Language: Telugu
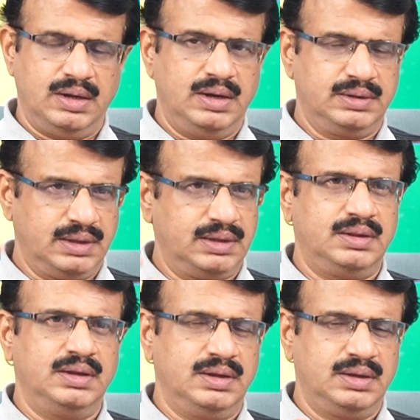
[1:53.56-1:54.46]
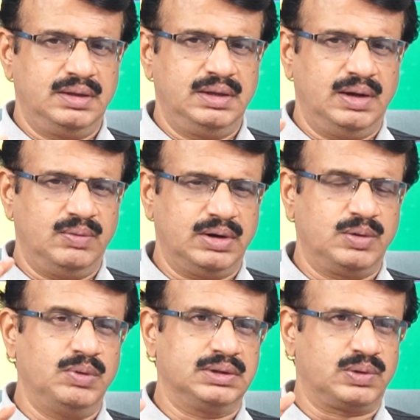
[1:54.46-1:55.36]
అయితే ఈ
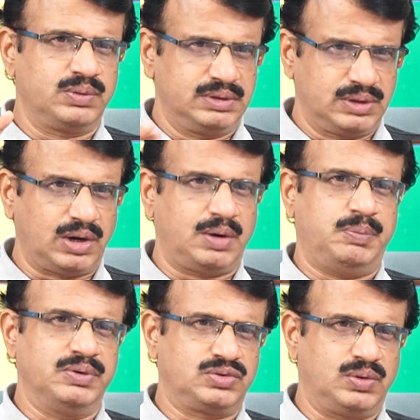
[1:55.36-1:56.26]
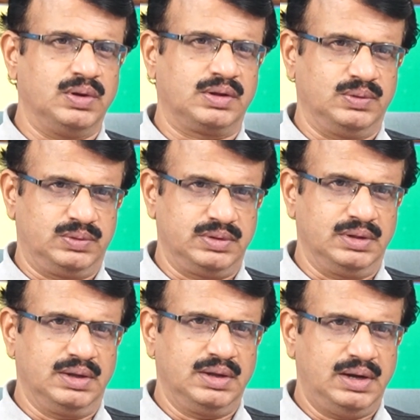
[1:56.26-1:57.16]
అవార్డు మాత్రం ఇద్దరికి పంచుకోవాల్సి
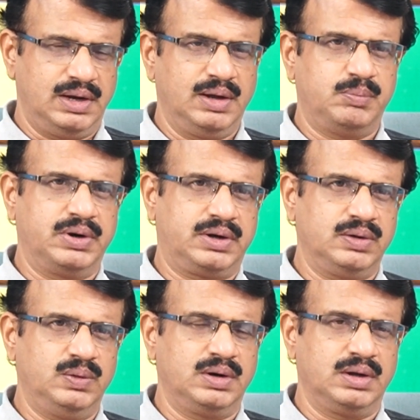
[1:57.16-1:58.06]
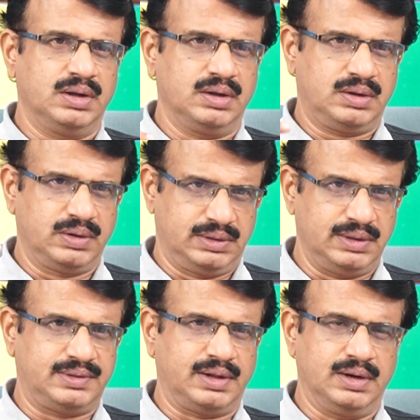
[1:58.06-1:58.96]
వచ్చింది అలియా భట్ అండ్
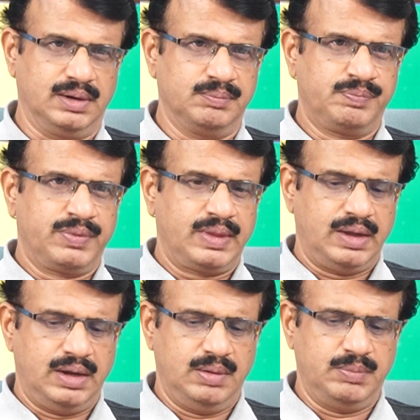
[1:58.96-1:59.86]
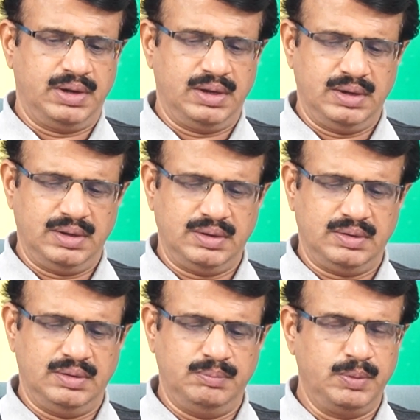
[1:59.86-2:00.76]
కృతి సనన్ ఆమె
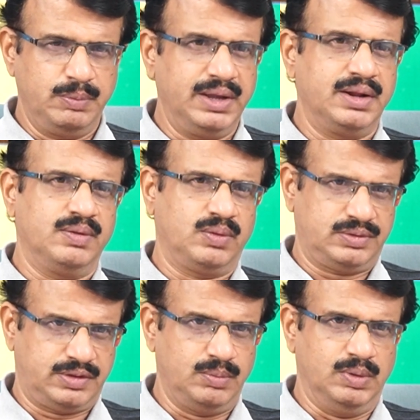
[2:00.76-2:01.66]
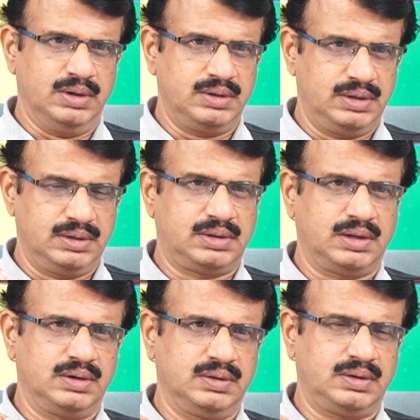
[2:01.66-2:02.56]
మిమ్మీ అనే ఒక సినిమా ఈ
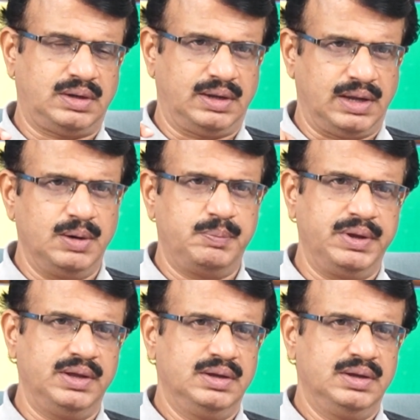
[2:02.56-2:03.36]
ఇద్దరికి కలిపి